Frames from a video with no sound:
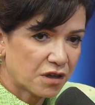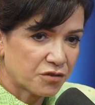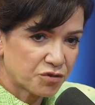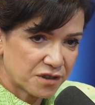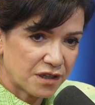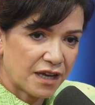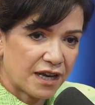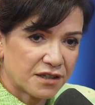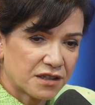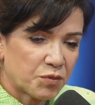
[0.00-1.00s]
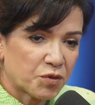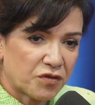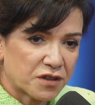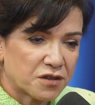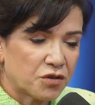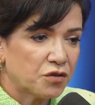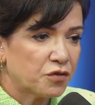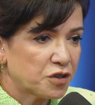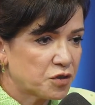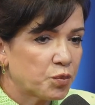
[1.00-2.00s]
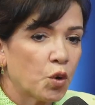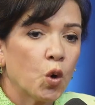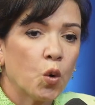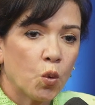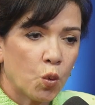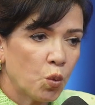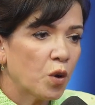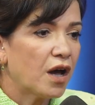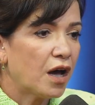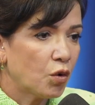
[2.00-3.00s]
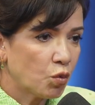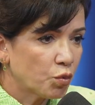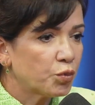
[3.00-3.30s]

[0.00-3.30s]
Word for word: auxiliarem na aprovação, eu vou expor um a um,